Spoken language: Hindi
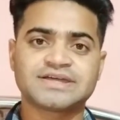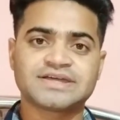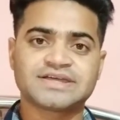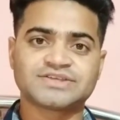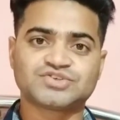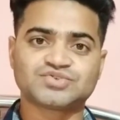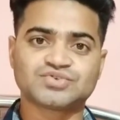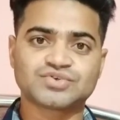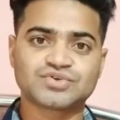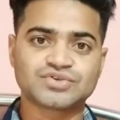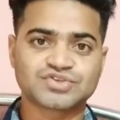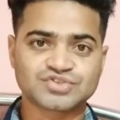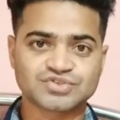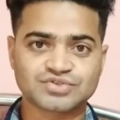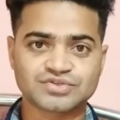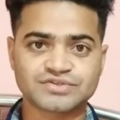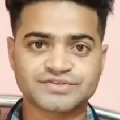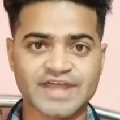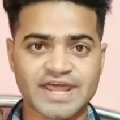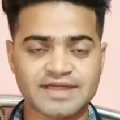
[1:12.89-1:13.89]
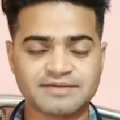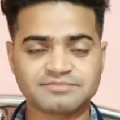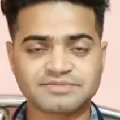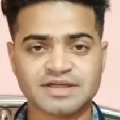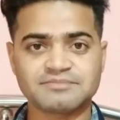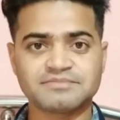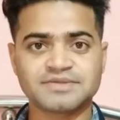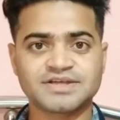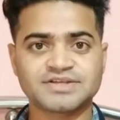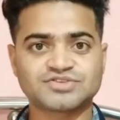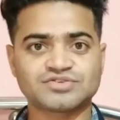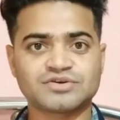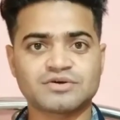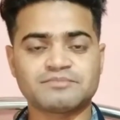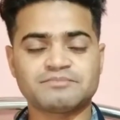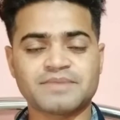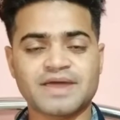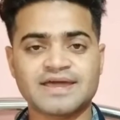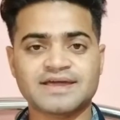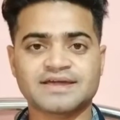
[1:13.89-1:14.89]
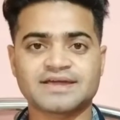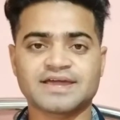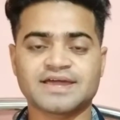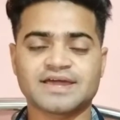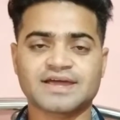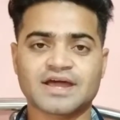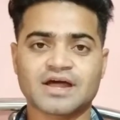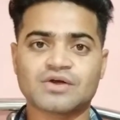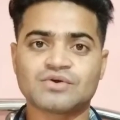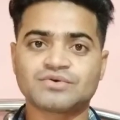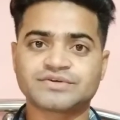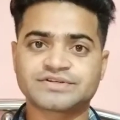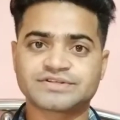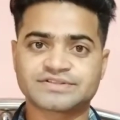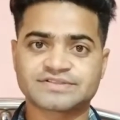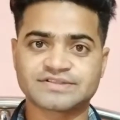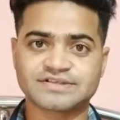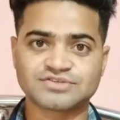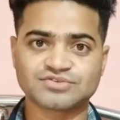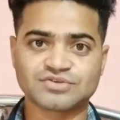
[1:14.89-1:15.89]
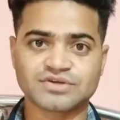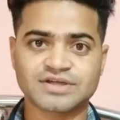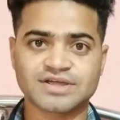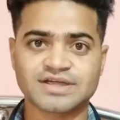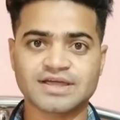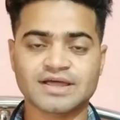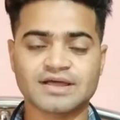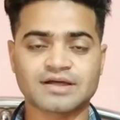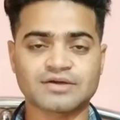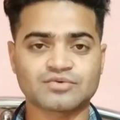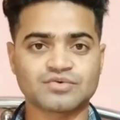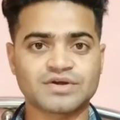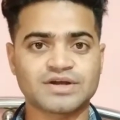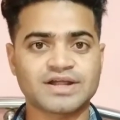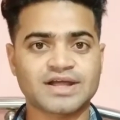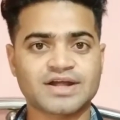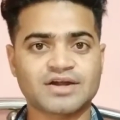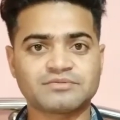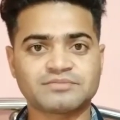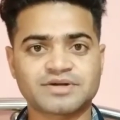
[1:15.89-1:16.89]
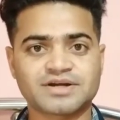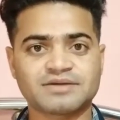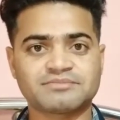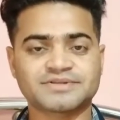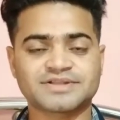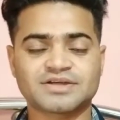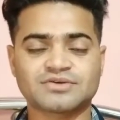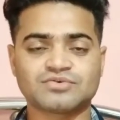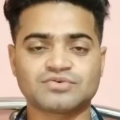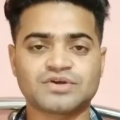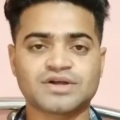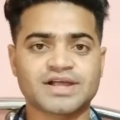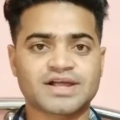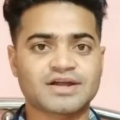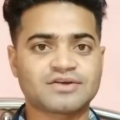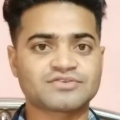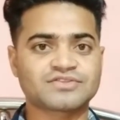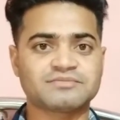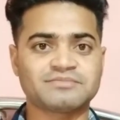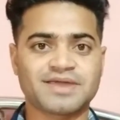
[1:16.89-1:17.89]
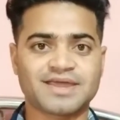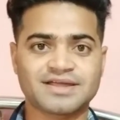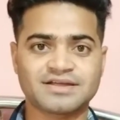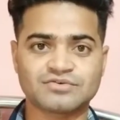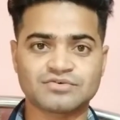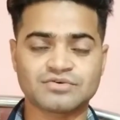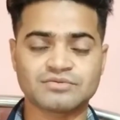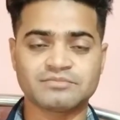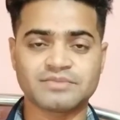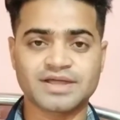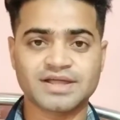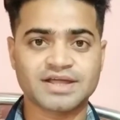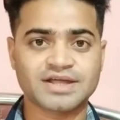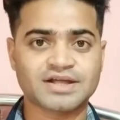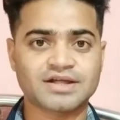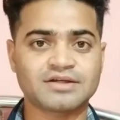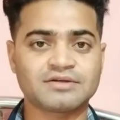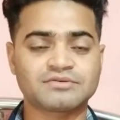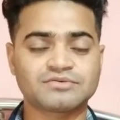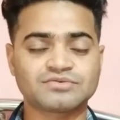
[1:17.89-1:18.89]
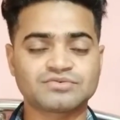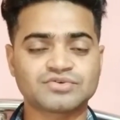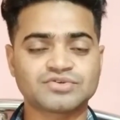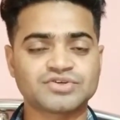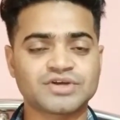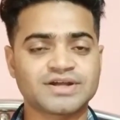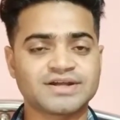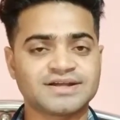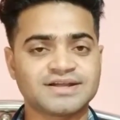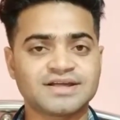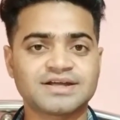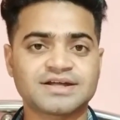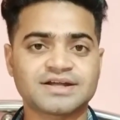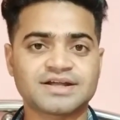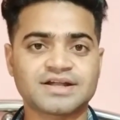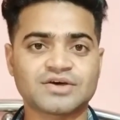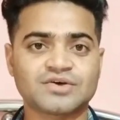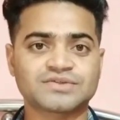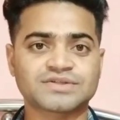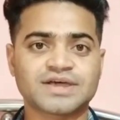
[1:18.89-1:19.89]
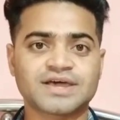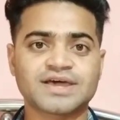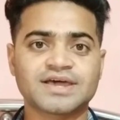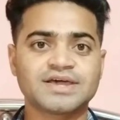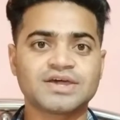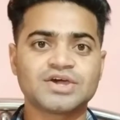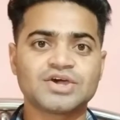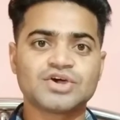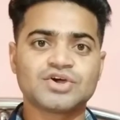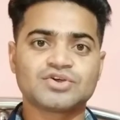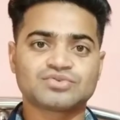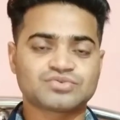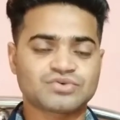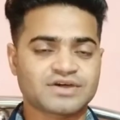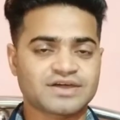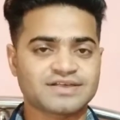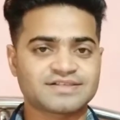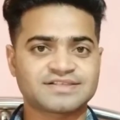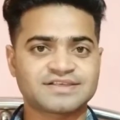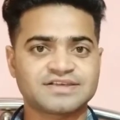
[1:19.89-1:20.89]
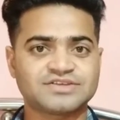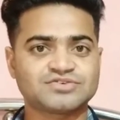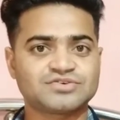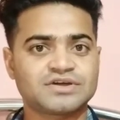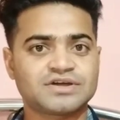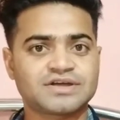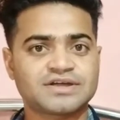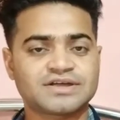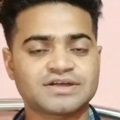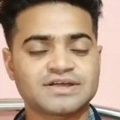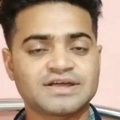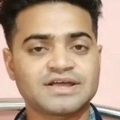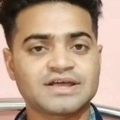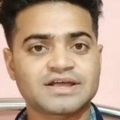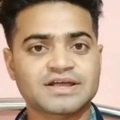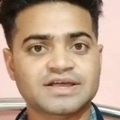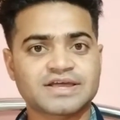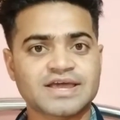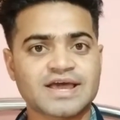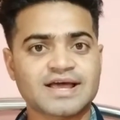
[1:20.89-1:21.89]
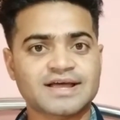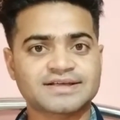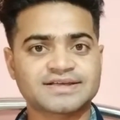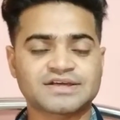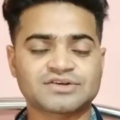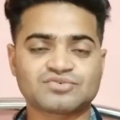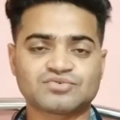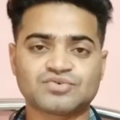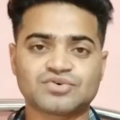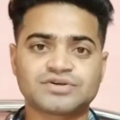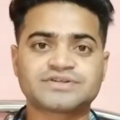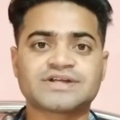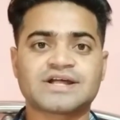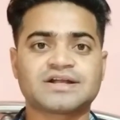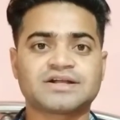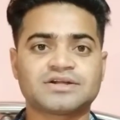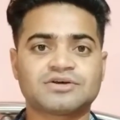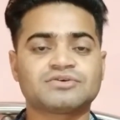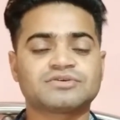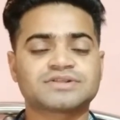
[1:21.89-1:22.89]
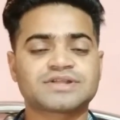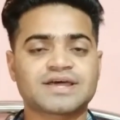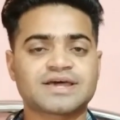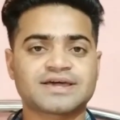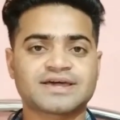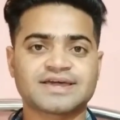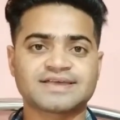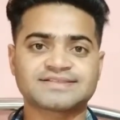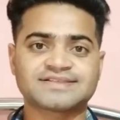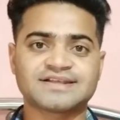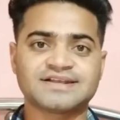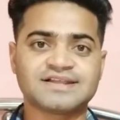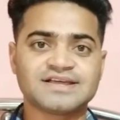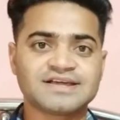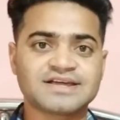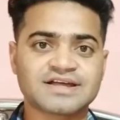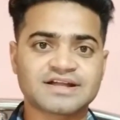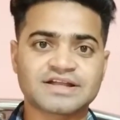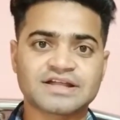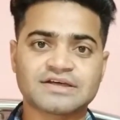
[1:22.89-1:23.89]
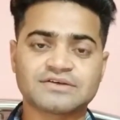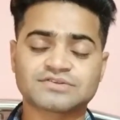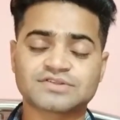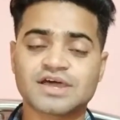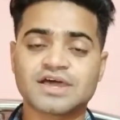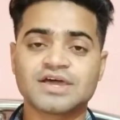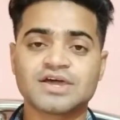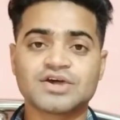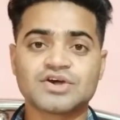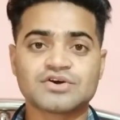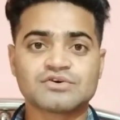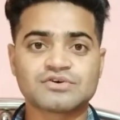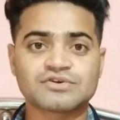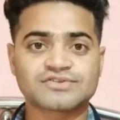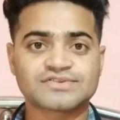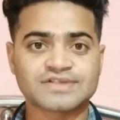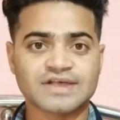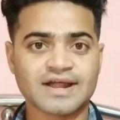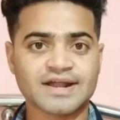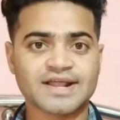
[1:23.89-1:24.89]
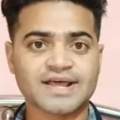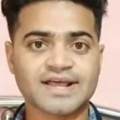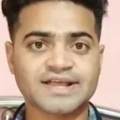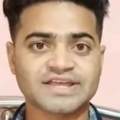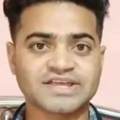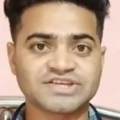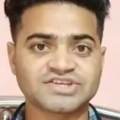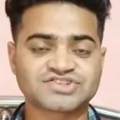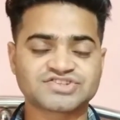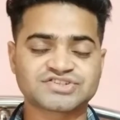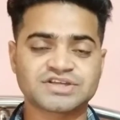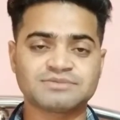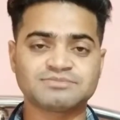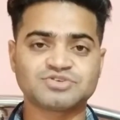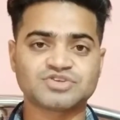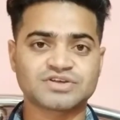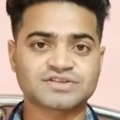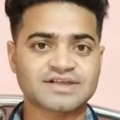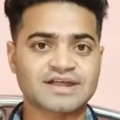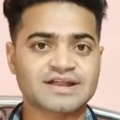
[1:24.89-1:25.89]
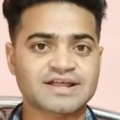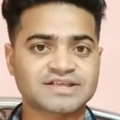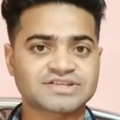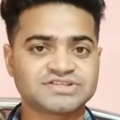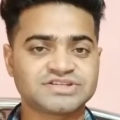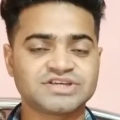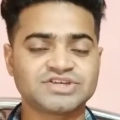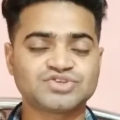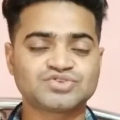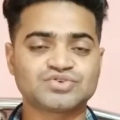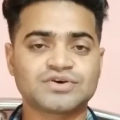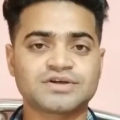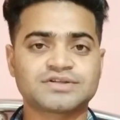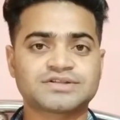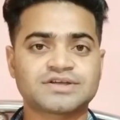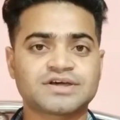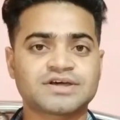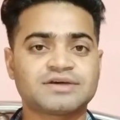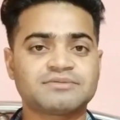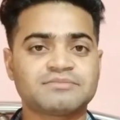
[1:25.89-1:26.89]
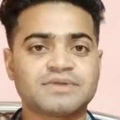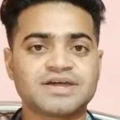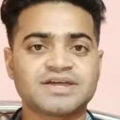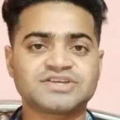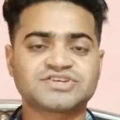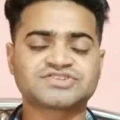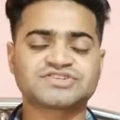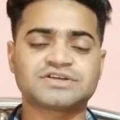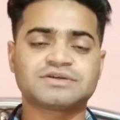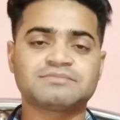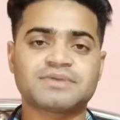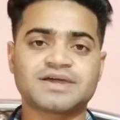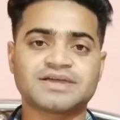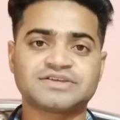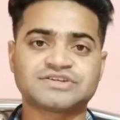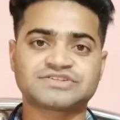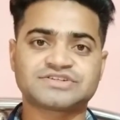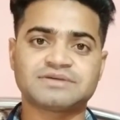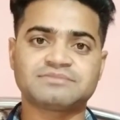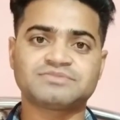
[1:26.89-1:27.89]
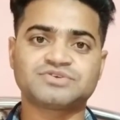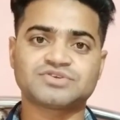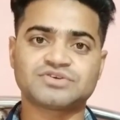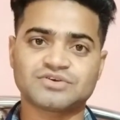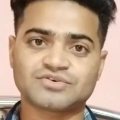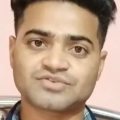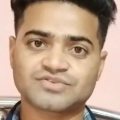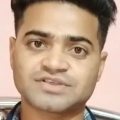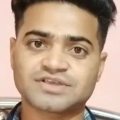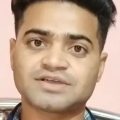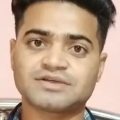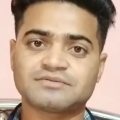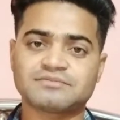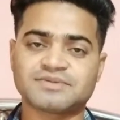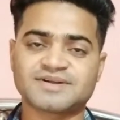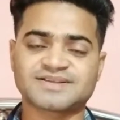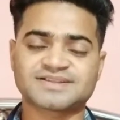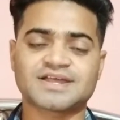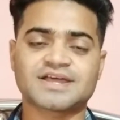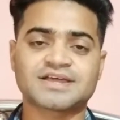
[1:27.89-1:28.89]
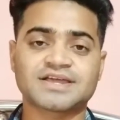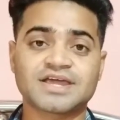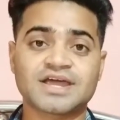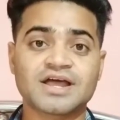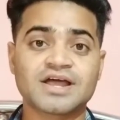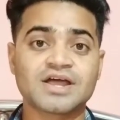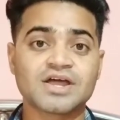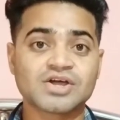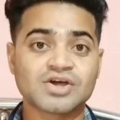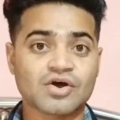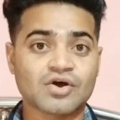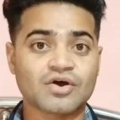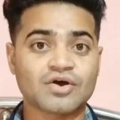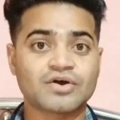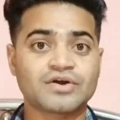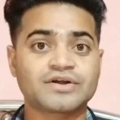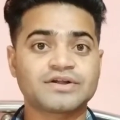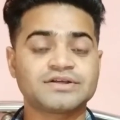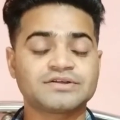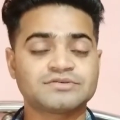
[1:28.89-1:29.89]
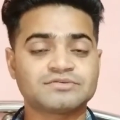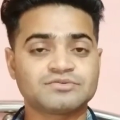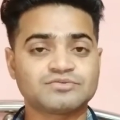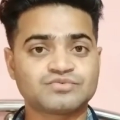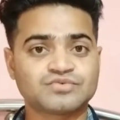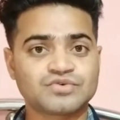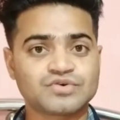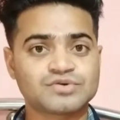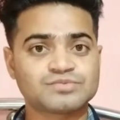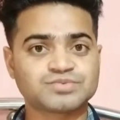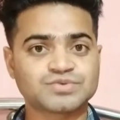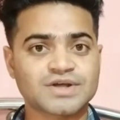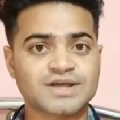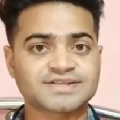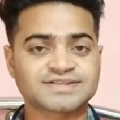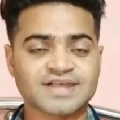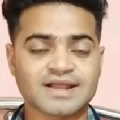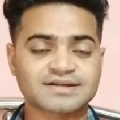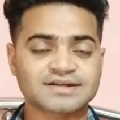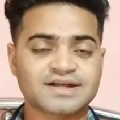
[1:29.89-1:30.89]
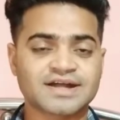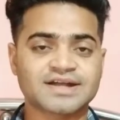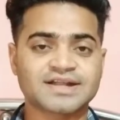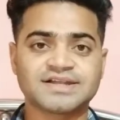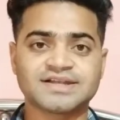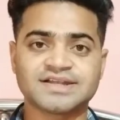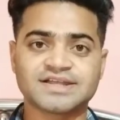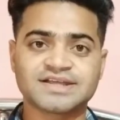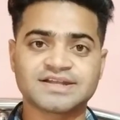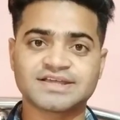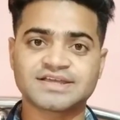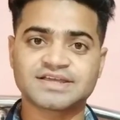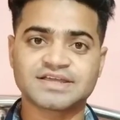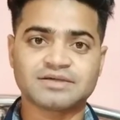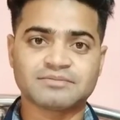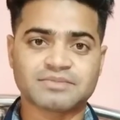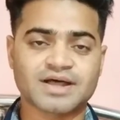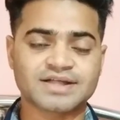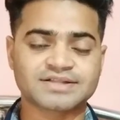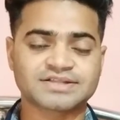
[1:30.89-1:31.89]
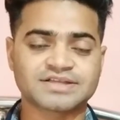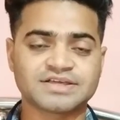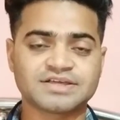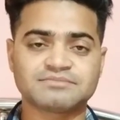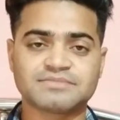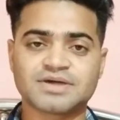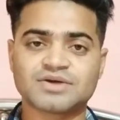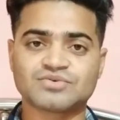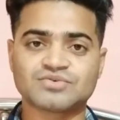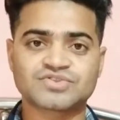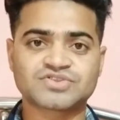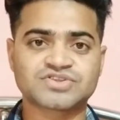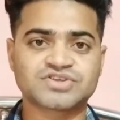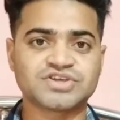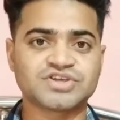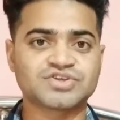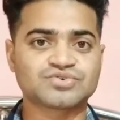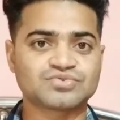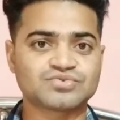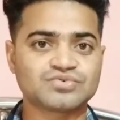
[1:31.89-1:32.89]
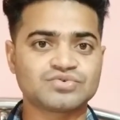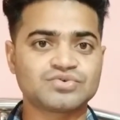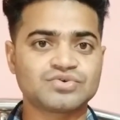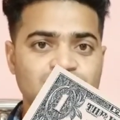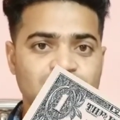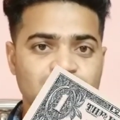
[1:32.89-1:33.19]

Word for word: जो जो टाइम टाइम में जो बैंक अकाउंट से जो है गूगल अकाउंट बनाना पड़ता है गूगल अकाउंट से बैंक बैंक उनको जो है लिंक करना होता है तो कैसे जो है क्या क्या कोड डालना होता है कैसे लिंक करना होता है वो सारा स्टेप जो है सारा चीज़ जो होता है मैं स्टेप बाय स्टेप जो है उसे भरता गया और वो पूरा जानकारी लेने के बाद ही मैं उस चीज़ को